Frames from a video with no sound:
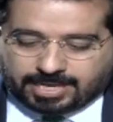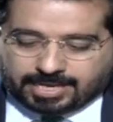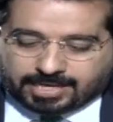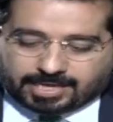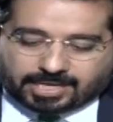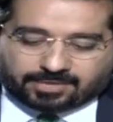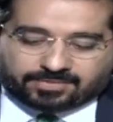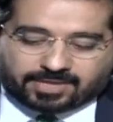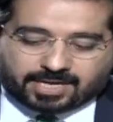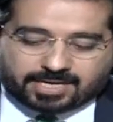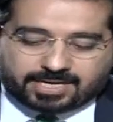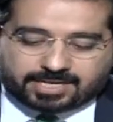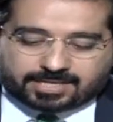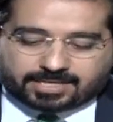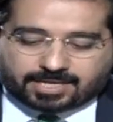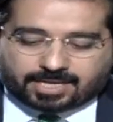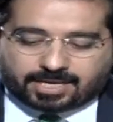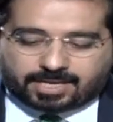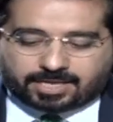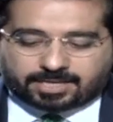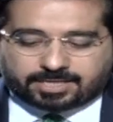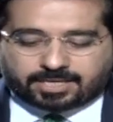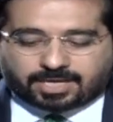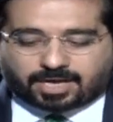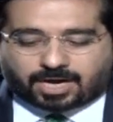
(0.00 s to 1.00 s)
كذلك
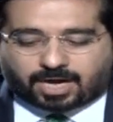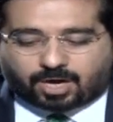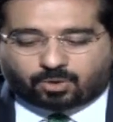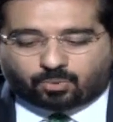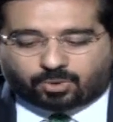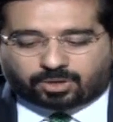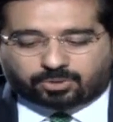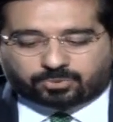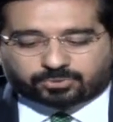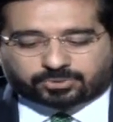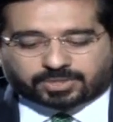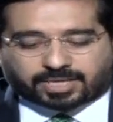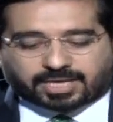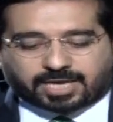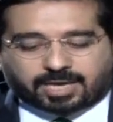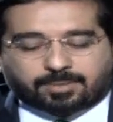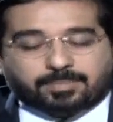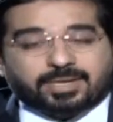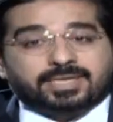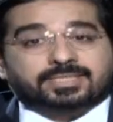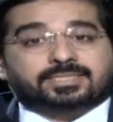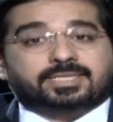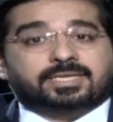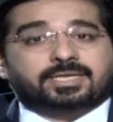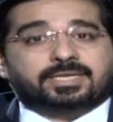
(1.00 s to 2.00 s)
هي أول
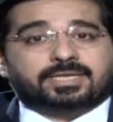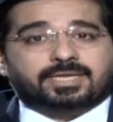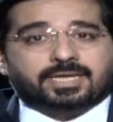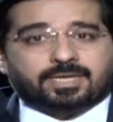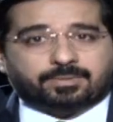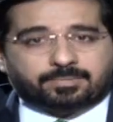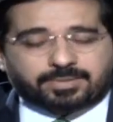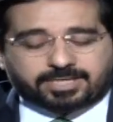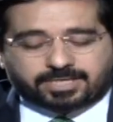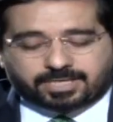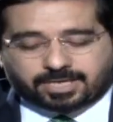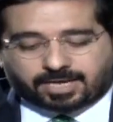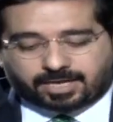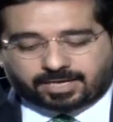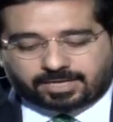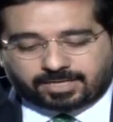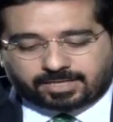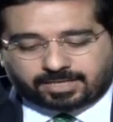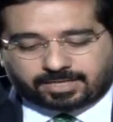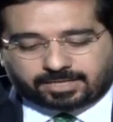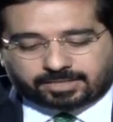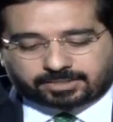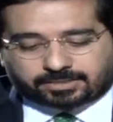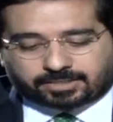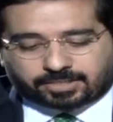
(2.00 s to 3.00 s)
انتخابات نيابية
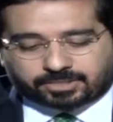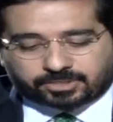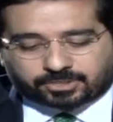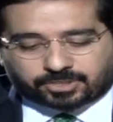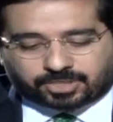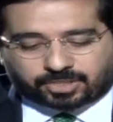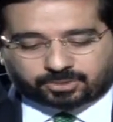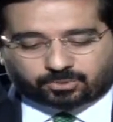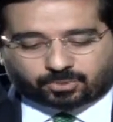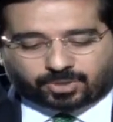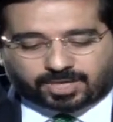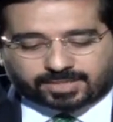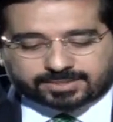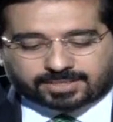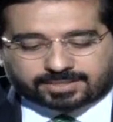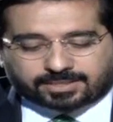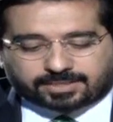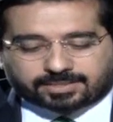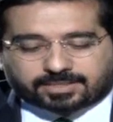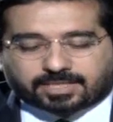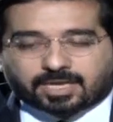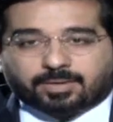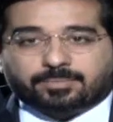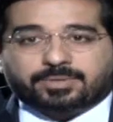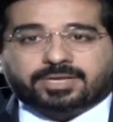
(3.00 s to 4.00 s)
تشهد عددا
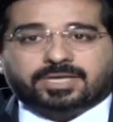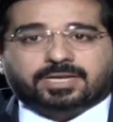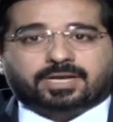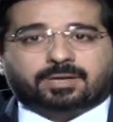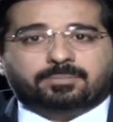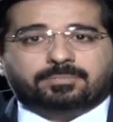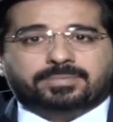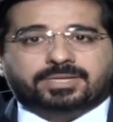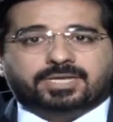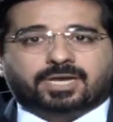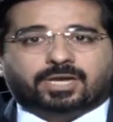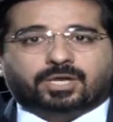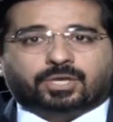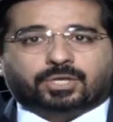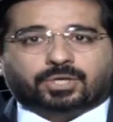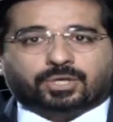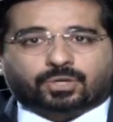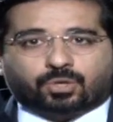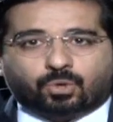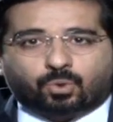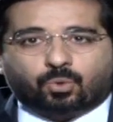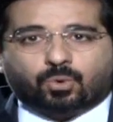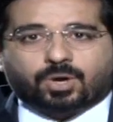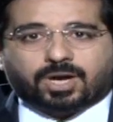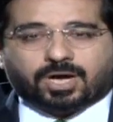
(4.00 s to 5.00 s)
كبيرا من
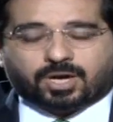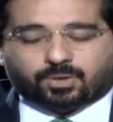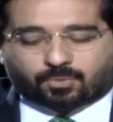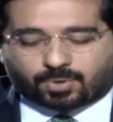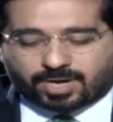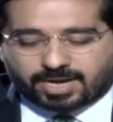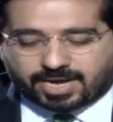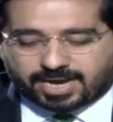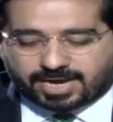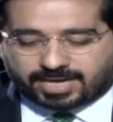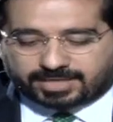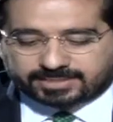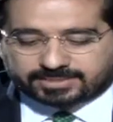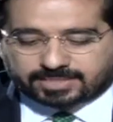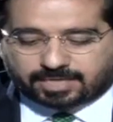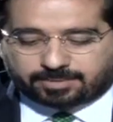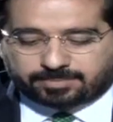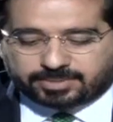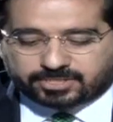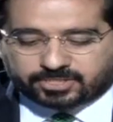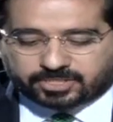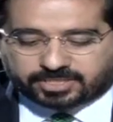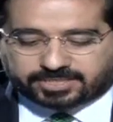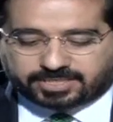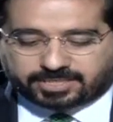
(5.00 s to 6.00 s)
القوى والأحزاب
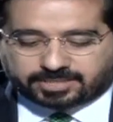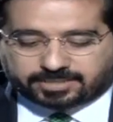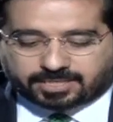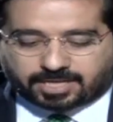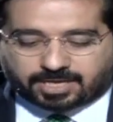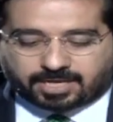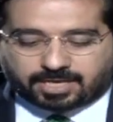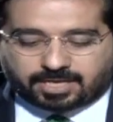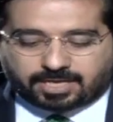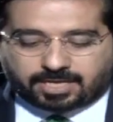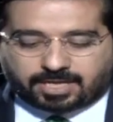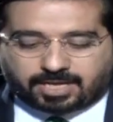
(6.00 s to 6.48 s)
الجديدة